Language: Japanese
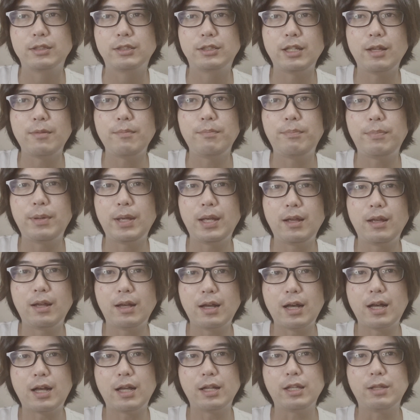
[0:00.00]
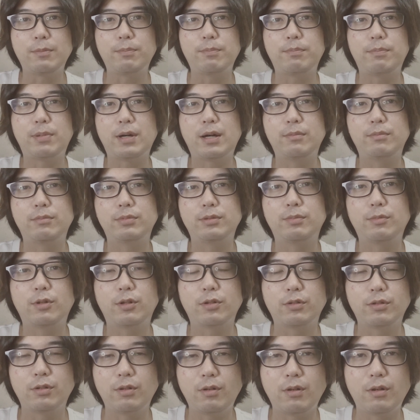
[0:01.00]
前編が一般部
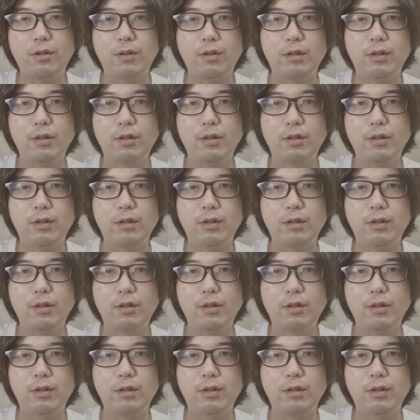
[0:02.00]
門の